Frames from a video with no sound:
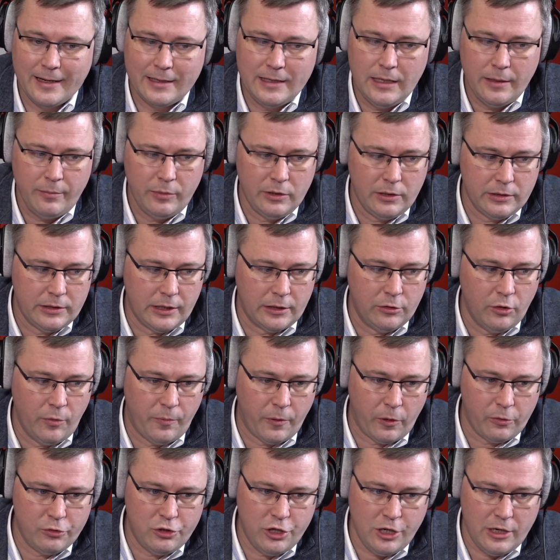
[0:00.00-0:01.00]
Тогда было дано
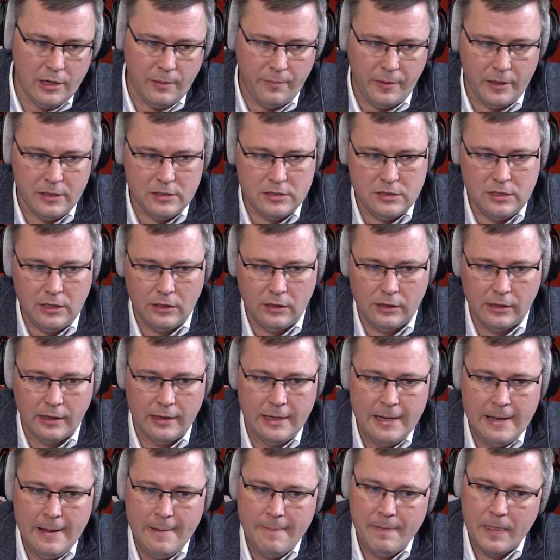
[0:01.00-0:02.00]
поручение
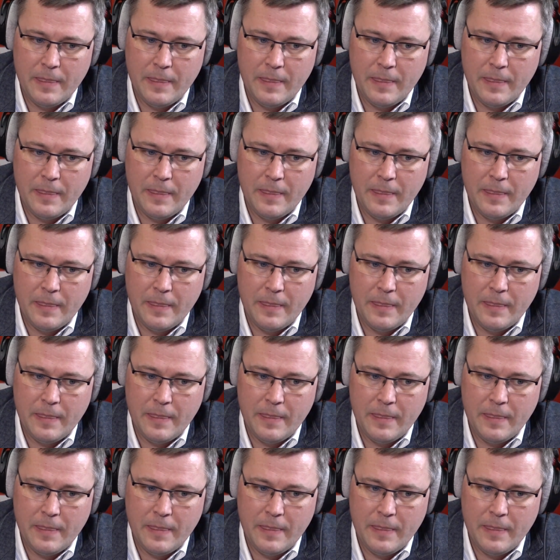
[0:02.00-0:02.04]
президента